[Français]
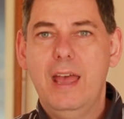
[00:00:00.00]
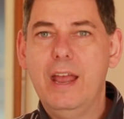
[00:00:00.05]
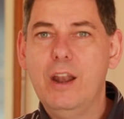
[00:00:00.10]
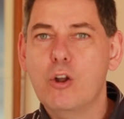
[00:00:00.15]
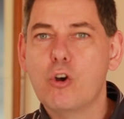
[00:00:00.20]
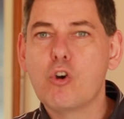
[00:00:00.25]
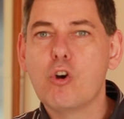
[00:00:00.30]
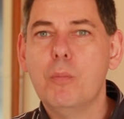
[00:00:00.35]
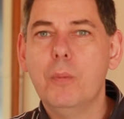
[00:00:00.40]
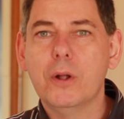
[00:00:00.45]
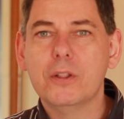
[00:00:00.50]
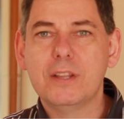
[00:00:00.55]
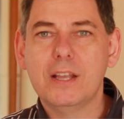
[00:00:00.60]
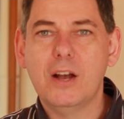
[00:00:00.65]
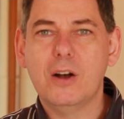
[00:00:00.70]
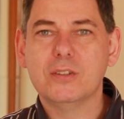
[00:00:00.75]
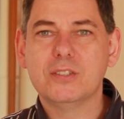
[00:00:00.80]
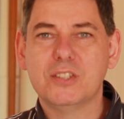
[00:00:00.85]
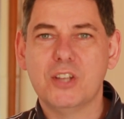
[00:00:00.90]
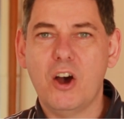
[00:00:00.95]
et le
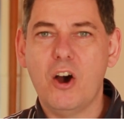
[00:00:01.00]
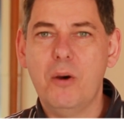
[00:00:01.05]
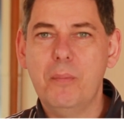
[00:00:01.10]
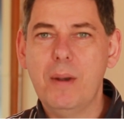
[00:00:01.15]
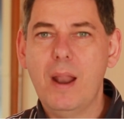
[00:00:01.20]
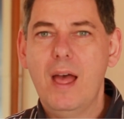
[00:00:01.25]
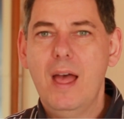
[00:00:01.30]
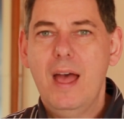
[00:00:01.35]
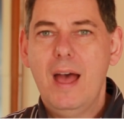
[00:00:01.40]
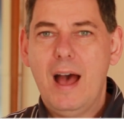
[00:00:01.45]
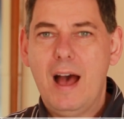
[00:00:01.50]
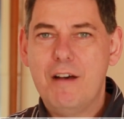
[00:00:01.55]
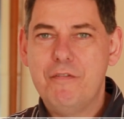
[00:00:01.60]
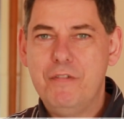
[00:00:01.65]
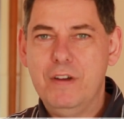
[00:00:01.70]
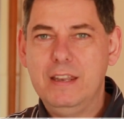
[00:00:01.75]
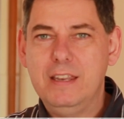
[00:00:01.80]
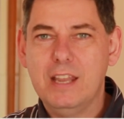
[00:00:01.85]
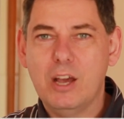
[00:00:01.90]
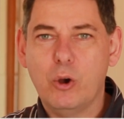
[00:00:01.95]
commenter ensemble
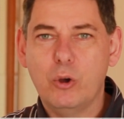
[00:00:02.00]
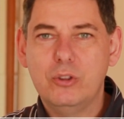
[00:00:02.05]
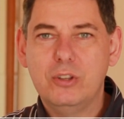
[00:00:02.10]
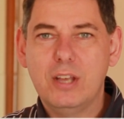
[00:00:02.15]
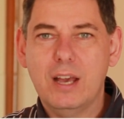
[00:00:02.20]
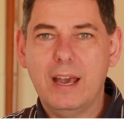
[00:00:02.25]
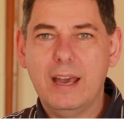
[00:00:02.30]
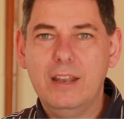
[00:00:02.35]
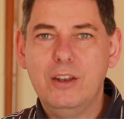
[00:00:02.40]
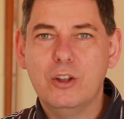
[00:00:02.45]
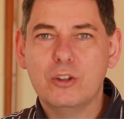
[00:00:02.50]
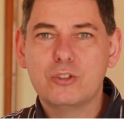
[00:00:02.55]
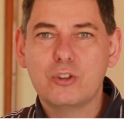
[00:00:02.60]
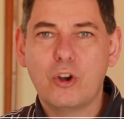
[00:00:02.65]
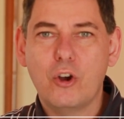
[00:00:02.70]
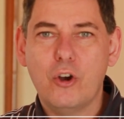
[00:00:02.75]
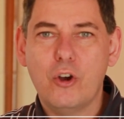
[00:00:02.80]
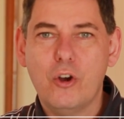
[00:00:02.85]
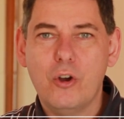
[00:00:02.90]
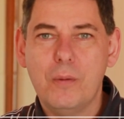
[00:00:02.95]
afin d'y retirer
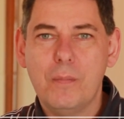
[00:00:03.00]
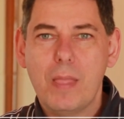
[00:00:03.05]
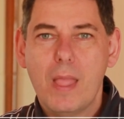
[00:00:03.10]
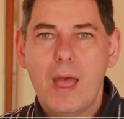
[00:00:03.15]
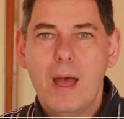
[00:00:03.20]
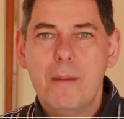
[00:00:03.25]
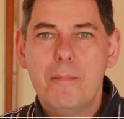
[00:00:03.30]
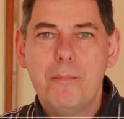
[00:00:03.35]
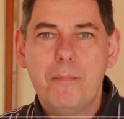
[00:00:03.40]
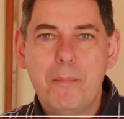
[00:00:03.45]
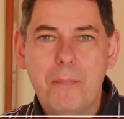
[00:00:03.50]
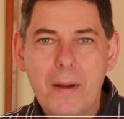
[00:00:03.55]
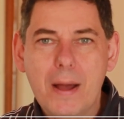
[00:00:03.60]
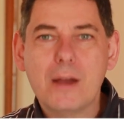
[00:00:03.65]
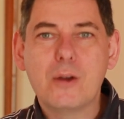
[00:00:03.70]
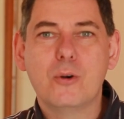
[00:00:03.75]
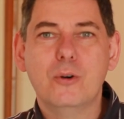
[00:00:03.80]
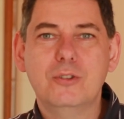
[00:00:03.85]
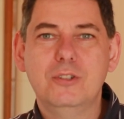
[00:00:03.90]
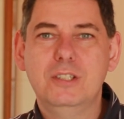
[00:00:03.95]
notre euh,
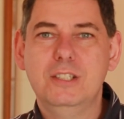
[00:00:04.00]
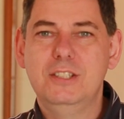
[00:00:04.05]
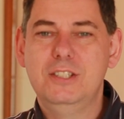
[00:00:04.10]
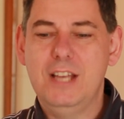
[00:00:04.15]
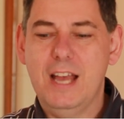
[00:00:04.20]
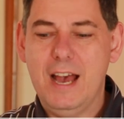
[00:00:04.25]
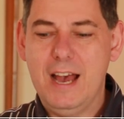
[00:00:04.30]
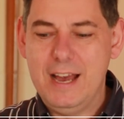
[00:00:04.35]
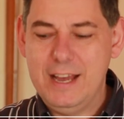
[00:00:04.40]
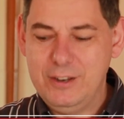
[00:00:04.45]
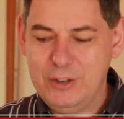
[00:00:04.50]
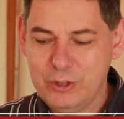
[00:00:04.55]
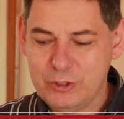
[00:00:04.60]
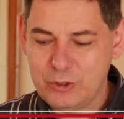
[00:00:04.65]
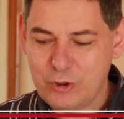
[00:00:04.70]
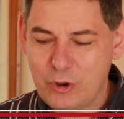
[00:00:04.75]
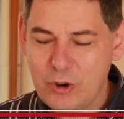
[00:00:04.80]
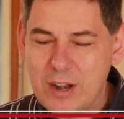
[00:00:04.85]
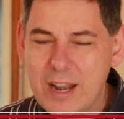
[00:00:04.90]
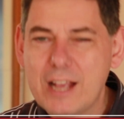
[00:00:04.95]
pain quotidien,
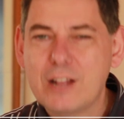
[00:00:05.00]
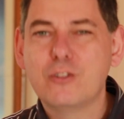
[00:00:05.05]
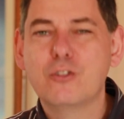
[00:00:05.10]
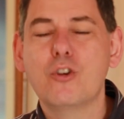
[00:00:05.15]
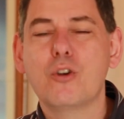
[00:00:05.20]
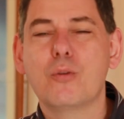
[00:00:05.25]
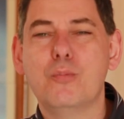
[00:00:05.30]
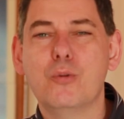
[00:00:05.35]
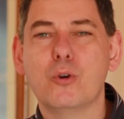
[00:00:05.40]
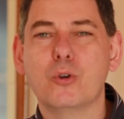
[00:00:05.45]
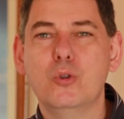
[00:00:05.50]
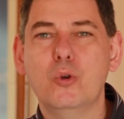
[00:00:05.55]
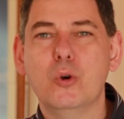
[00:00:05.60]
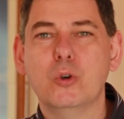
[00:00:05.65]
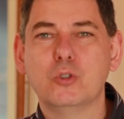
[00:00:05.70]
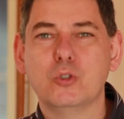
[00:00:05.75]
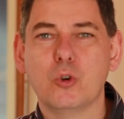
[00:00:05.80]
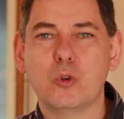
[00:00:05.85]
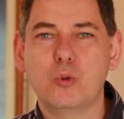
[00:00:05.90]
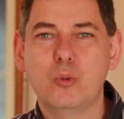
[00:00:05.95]
notre lecture pour nous
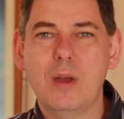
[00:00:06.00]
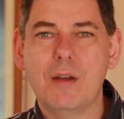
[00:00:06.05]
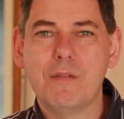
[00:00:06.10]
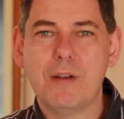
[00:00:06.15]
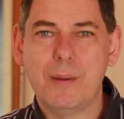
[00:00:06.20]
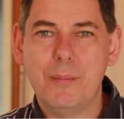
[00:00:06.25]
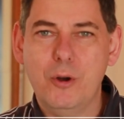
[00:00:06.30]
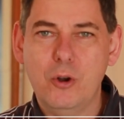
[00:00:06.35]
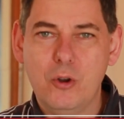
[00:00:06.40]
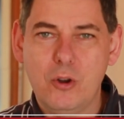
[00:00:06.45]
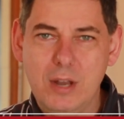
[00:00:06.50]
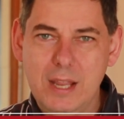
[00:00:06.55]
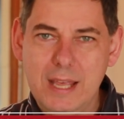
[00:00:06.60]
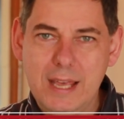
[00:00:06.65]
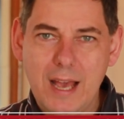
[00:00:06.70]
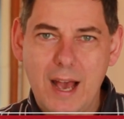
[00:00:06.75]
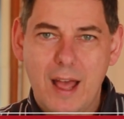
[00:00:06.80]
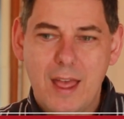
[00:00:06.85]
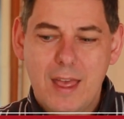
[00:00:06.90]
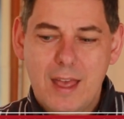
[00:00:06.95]
aujourd'hui est vraiment le
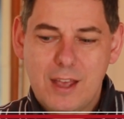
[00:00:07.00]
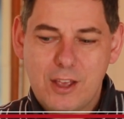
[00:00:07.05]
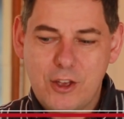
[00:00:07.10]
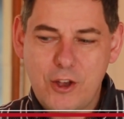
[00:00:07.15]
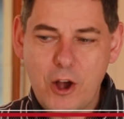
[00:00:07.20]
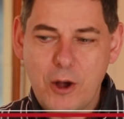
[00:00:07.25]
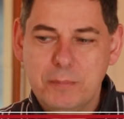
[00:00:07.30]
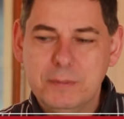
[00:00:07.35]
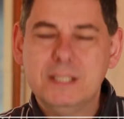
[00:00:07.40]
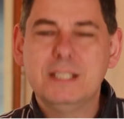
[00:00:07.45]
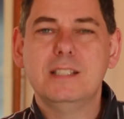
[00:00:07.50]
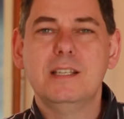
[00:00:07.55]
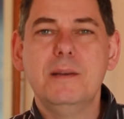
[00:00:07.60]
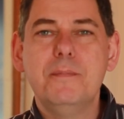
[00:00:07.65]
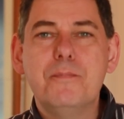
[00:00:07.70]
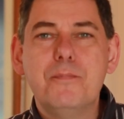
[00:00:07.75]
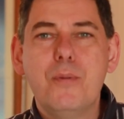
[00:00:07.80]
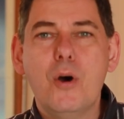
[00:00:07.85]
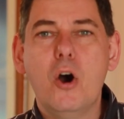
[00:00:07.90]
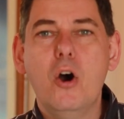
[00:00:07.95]
lire comme si
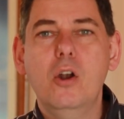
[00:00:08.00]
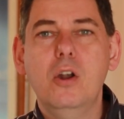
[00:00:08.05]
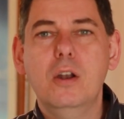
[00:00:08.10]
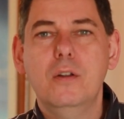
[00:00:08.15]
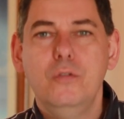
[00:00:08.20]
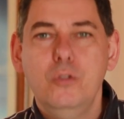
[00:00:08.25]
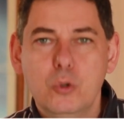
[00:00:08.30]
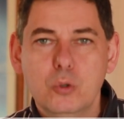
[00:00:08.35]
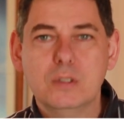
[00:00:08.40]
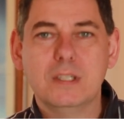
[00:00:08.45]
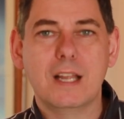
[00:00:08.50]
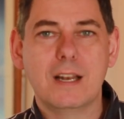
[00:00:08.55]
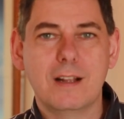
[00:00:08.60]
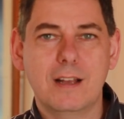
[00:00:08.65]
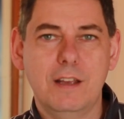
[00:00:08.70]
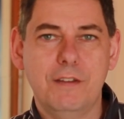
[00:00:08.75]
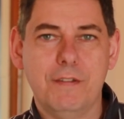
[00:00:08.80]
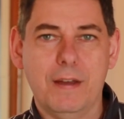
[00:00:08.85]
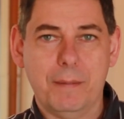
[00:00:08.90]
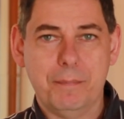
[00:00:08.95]
Paul nous
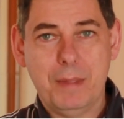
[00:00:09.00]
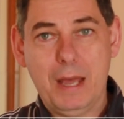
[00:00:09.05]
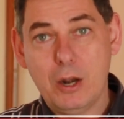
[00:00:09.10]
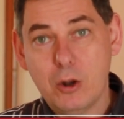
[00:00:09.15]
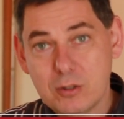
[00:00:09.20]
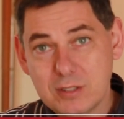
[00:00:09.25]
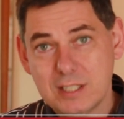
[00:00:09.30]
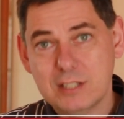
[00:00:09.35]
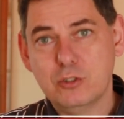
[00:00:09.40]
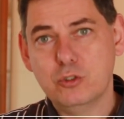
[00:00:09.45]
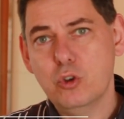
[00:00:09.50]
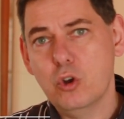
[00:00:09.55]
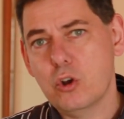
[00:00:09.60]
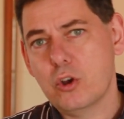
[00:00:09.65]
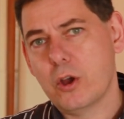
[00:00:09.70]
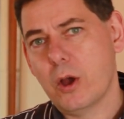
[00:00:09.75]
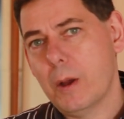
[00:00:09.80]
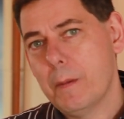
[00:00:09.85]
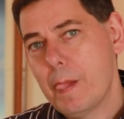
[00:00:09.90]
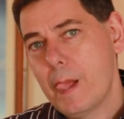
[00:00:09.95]
écrivait. Alors c'est
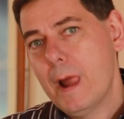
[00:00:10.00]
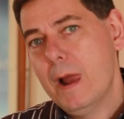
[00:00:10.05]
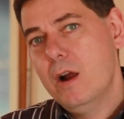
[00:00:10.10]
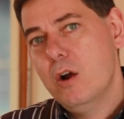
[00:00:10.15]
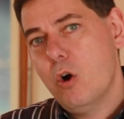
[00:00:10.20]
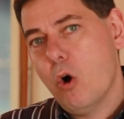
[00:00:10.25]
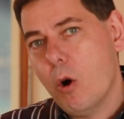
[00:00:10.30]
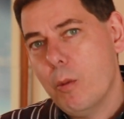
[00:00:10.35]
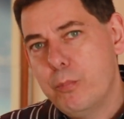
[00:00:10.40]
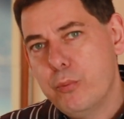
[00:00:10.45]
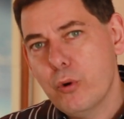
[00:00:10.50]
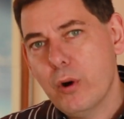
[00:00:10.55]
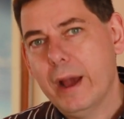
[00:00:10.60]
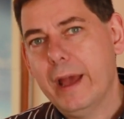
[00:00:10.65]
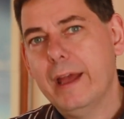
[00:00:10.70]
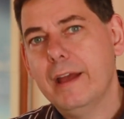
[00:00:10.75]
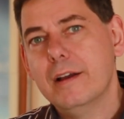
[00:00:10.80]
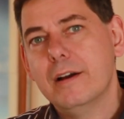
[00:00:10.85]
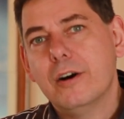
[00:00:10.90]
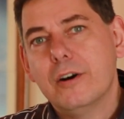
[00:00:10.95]
sûr qu'on
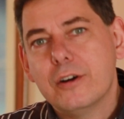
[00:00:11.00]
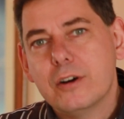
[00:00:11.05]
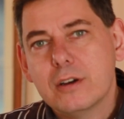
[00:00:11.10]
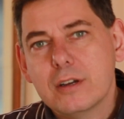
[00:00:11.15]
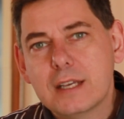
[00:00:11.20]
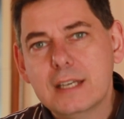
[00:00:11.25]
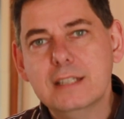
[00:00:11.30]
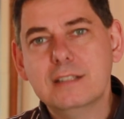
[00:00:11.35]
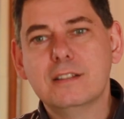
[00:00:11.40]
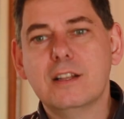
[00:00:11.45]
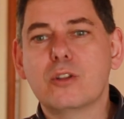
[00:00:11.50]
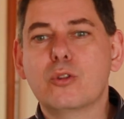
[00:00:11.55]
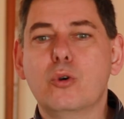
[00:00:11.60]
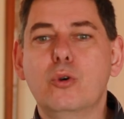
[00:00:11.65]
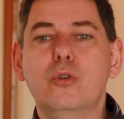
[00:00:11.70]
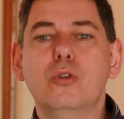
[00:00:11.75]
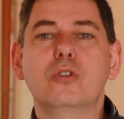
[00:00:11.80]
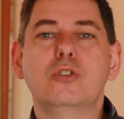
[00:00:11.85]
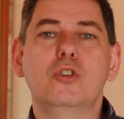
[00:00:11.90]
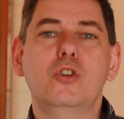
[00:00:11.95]
pourrait, en guise
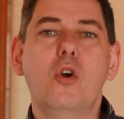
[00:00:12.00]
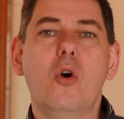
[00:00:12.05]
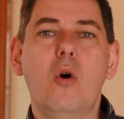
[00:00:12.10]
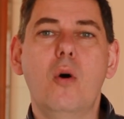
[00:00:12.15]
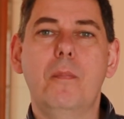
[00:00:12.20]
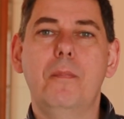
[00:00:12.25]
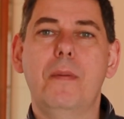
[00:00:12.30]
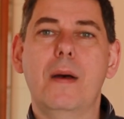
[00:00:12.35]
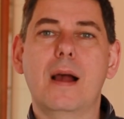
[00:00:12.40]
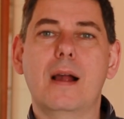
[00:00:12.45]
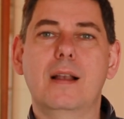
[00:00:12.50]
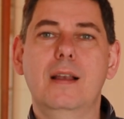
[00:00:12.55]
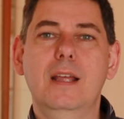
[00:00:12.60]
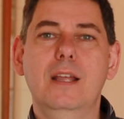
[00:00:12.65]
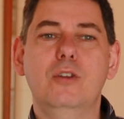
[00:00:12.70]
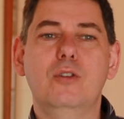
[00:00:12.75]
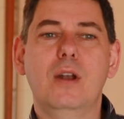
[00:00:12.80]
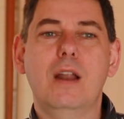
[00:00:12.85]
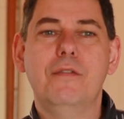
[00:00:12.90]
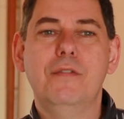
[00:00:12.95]
d'introduction,
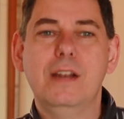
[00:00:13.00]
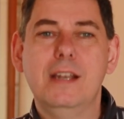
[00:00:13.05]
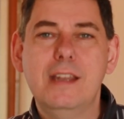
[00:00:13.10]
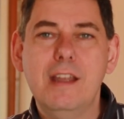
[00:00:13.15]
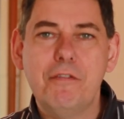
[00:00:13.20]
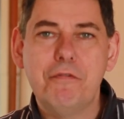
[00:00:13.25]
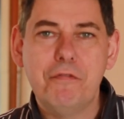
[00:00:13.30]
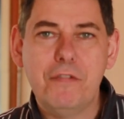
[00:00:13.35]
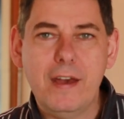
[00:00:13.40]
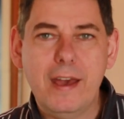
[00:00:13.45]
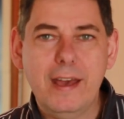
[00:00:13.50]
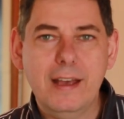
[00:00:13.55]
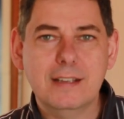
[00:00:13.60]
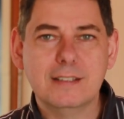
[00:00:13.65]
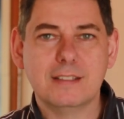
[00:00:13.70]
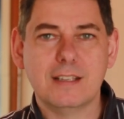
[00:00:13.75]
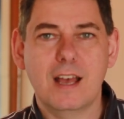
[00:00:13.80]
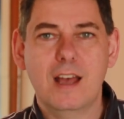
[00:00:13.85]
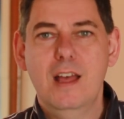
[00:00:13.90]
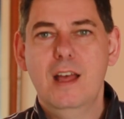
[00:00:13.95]
parler de la ville
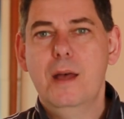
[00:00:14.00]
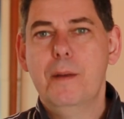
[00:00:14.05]
d'Éphèse,